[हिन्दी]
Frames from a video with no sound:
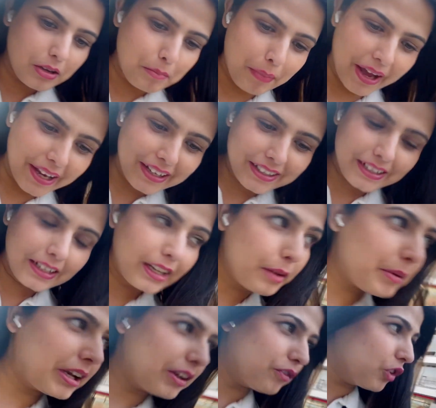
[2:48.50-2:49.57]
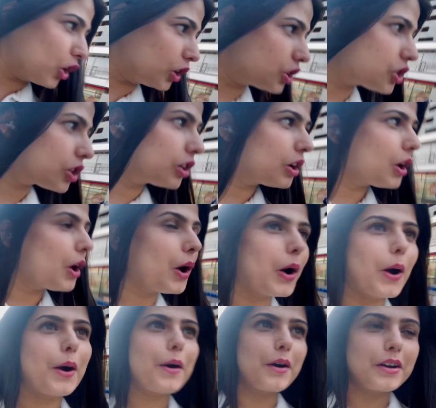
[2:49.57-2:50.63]
बाय कर लिया मैंने वॉच
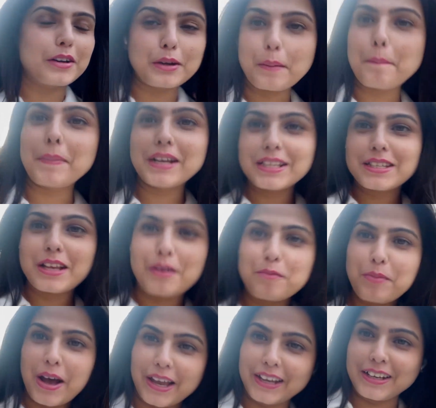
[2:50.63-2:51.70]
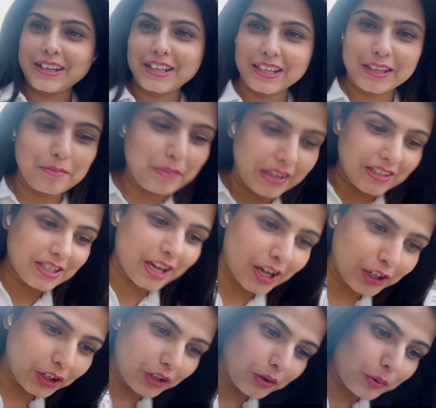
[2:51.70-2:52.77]
और बस अब बाय करके मैं जा
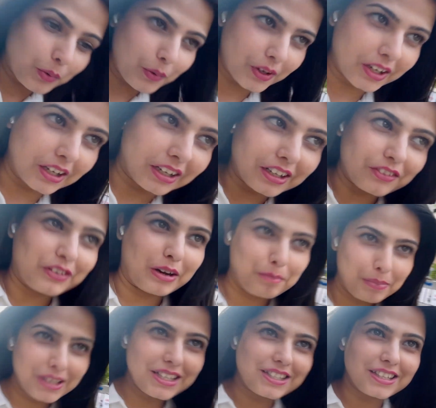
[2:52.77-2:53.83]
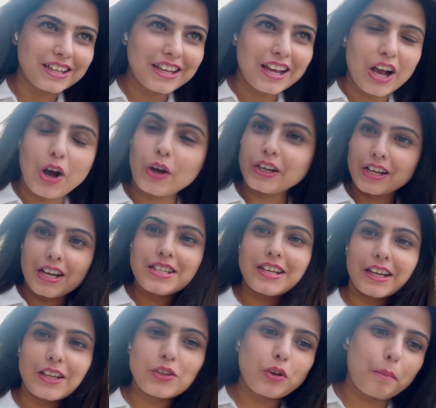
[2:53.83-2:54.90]
रही हूँ घर वापस और घर
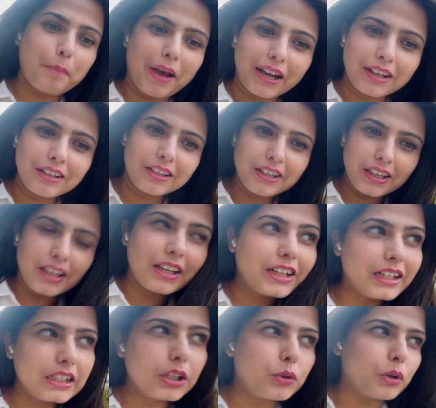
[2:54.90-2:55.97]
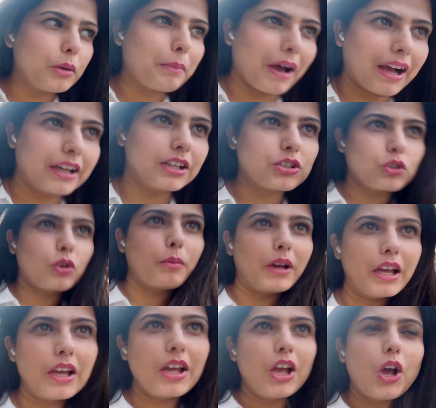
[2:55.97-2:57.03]
जाके इसको पैक करेंगे कल करूँगी पैक इसको मैं
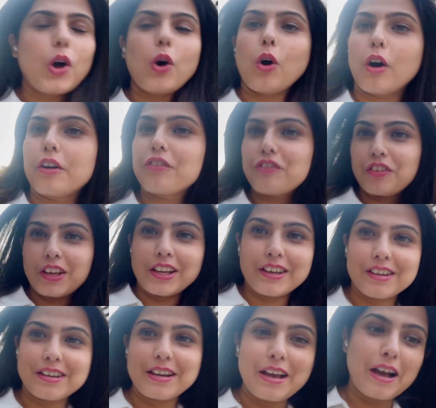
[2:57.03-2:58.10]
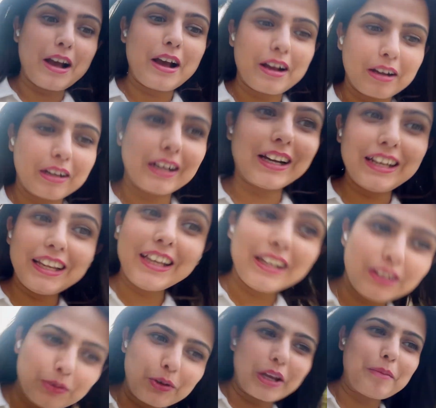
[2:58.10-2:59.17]
और फिर कल ही
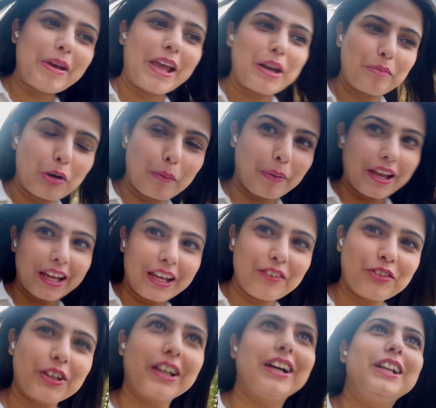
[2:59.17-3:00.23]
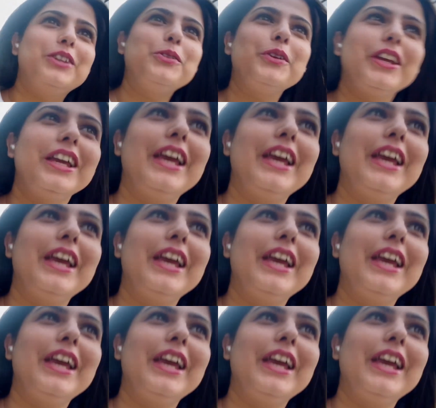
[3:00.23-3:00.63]
दूंगी मैं एयरपोर्ट पे एक गिफ्ट कल दूंगी